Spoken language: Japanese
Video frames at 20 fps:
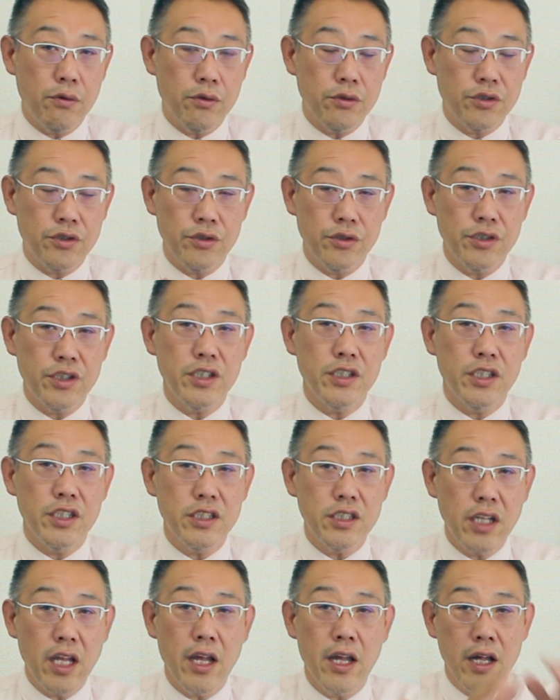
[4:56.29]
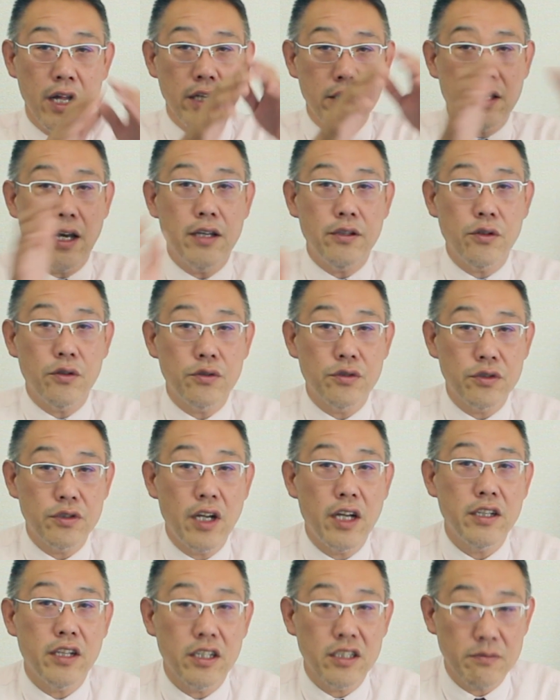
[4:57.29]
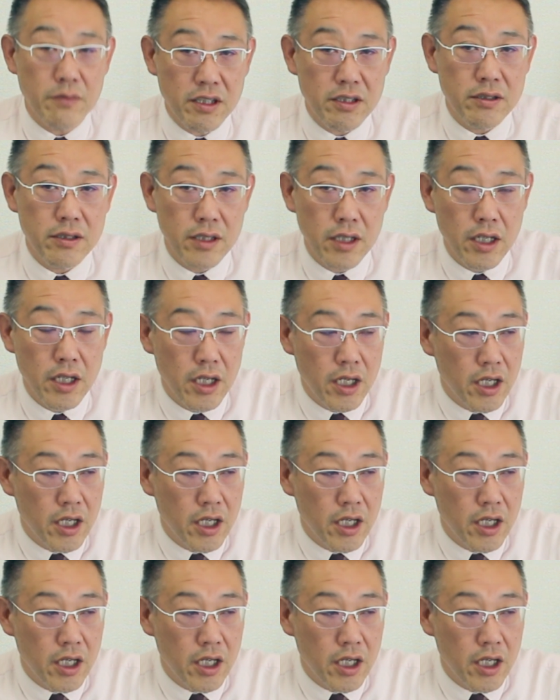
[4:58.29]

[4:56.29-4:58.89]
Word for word: を中心にして最速作られたりします。